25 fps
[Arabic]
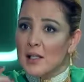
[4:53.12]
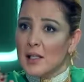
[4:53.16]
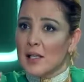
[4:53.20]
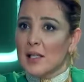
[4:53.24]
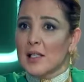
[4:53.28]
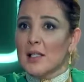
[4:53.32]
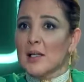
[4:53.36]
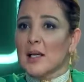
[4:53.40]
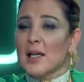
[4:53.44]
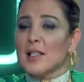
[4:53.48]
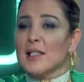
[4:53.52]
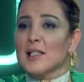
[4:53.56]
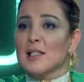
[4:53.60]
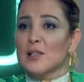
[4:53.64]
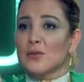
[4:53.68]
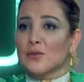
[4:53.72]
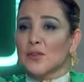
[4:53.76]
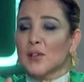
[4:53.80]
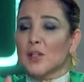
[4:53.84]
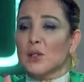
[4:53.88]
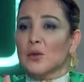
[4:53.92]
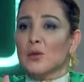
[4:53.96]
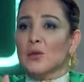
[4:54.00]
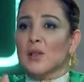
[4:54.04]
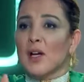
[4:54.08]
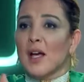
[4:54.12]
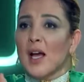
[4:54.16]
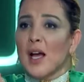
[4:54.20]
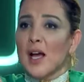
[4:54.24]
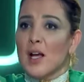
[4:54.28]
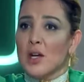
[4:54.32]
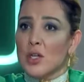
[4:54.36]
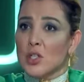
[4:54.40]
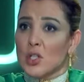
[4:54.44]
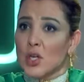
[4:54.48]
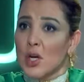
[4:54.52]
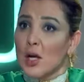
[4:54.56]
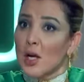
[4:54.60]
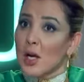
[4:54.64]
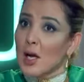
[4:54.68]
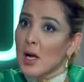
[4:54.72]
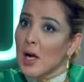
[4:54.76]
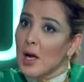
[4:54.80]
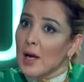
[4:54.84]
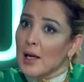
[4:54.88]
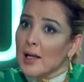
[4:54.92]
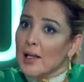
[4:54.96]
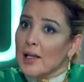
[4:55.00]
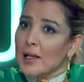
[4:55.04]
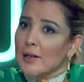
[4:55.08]
يعني خاص الضفر يكون خارج
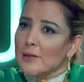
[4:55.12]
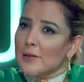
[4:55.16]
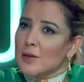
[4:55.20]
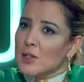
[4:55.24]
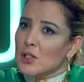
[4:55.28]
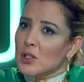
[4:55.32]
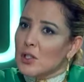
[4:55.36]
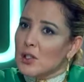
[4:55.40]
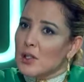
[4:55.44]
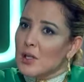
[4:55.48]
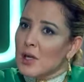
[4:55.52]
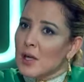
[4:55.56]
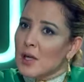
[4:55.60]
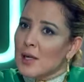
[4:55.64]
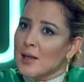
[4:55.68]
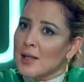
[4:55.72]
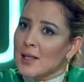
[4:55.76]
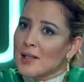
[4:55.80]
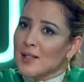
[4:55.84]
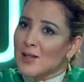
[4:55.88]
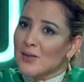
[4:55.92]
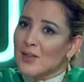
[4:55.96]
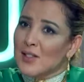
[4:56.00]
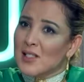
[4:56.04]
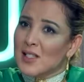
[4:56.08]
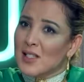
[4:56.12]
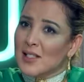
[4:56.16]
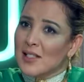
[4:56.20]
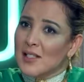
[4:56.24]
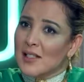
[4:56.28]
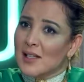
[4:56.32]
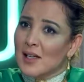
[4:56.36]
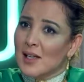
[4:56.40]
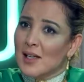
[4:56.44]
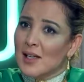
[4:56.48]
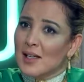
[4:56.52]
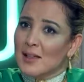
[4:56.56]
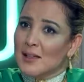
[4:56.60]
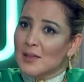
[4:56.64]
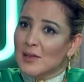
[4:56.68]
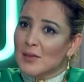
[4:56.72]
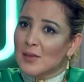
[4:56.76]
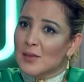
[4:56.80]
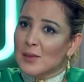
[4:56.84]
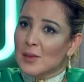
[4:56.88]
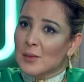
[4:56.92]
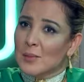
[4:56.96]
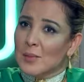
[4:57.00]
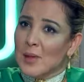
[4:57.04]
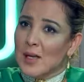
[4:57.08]
كيفاش النظافه تاثر على
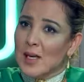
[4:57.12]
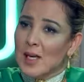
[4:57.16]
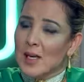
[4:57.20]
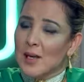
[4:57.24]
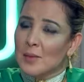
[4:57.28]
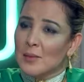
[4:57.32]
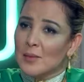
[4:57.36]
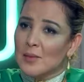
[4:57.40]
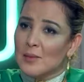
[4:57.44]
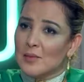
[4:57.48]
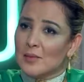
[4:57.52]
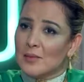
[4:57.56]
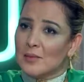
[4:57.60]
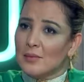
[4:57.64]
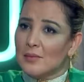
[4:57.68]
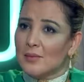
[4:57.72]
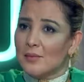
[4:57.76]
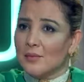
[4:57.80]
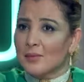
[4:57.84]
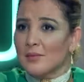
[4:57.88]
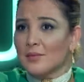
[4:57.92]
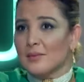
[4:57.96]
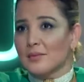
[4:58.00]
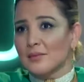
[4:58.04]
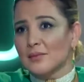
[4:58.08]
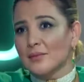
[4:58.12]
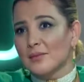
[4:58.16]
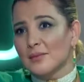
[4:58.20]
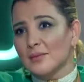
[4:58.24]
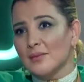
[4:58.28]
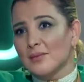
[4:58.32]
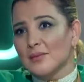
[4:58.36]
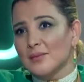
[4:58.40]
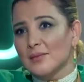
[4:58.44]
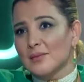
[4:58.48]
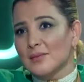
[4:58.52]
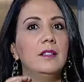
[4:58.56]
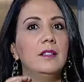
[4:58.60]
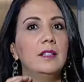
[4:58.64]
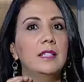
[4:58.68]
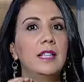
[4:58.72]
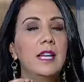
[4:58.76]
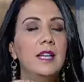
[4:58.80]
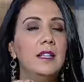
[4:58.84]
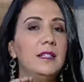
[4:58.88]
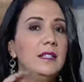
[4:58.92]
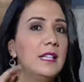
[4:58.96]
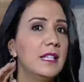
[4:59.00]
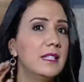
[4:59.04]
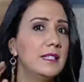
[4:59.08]
الظفر مع اللحم الوغ نقول لك
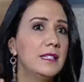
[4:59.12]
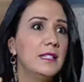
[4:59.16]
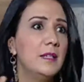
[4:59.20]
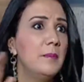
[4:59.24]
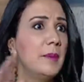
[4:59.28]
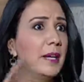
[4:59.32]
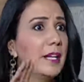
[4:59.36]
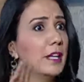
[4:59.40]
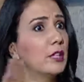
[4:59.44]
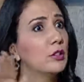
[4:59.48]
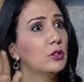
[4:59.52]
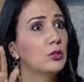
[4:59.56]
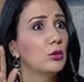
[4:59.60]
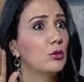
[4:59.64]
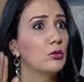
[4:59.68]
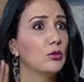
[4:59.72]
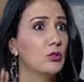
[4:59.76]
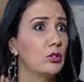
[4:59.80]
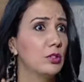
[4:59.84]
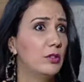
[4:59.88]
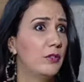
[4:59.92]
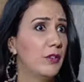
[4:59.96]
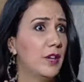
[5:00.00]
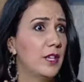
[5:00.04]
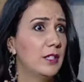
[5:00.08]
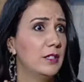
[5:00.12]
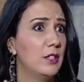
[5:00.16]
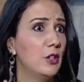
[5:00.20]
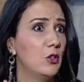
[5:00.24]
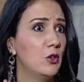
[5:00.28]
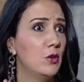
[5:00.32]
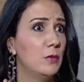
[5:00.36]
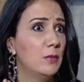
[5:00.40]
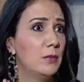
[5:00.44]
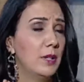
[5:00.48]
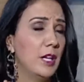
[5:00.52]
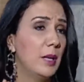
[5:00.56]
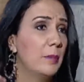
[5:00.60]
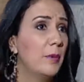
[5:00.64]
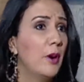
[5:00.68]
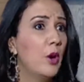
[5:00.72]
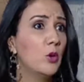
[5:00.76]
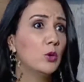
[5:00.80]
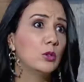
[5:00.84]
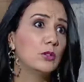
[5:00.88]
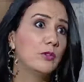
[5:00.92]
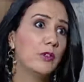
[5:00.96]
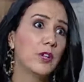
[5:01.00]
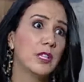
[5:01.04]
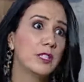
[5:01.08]
كاين الناس اللي ما كيقطعوش الظفر ديالهم
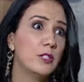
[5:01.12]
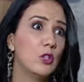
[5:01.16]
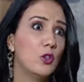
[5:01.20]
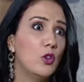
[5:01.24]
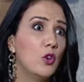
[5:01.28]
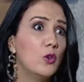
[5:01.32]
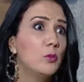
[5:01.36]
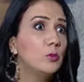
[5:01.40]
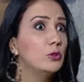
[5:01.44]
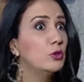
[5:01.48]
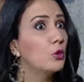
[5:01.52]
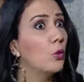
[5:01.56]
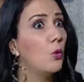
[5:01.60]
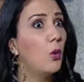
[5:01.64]
كيبقاو الظفر ديالهم